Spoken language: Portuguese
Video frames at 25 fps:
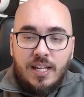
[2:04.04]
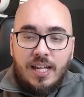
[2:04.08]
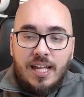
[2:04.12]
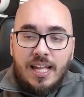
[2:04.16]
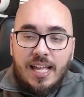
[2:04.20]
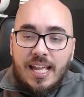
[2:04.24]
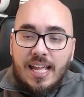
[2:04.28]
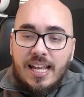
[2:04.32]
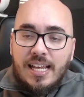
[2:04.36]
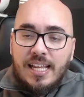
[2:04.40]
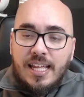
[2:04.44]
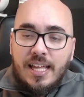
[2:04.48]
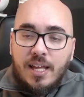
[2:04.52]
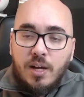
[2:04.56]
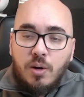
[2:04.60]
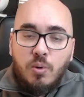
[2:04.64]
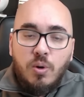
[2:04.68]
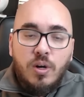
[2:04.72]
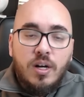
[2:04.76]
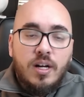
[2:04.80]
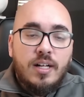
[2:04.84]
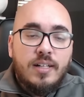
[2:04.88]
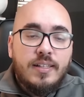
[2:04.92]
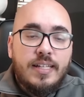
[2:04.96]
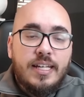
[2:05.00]
Ele e eu
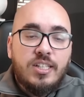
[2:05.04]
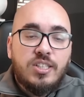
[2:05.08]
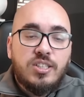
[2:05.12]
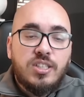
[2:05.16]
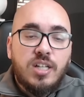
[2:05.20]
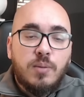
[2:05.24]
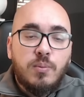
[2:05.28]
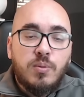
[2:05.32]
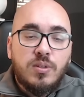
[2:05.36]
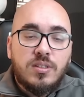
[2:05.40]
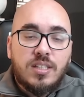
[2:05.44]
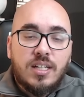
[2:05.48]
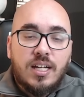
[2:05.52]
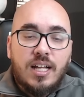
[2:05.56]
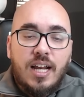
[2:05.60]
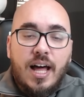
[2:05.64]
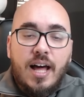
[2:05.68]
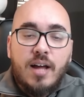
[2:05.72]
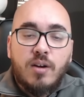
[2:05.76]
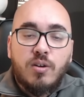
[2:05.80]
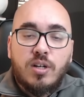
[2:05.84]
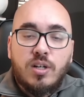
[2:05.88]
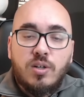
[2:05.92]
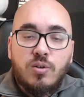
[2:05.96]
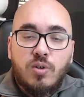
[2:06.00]
deixamos claro que